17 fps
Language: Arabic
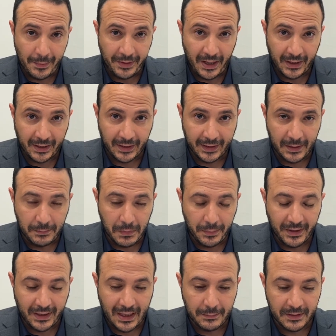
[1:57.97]
عم ينحكى كان ما
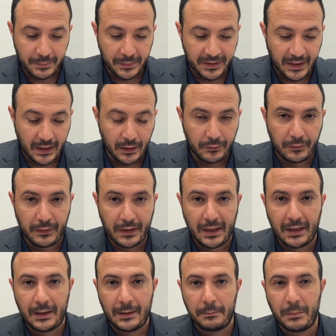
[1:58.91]
بين 500 الف
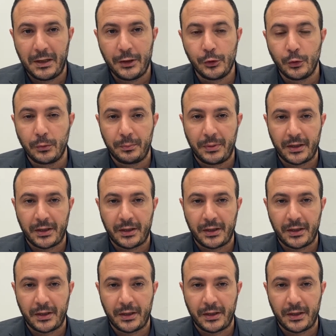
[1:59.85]
لمليون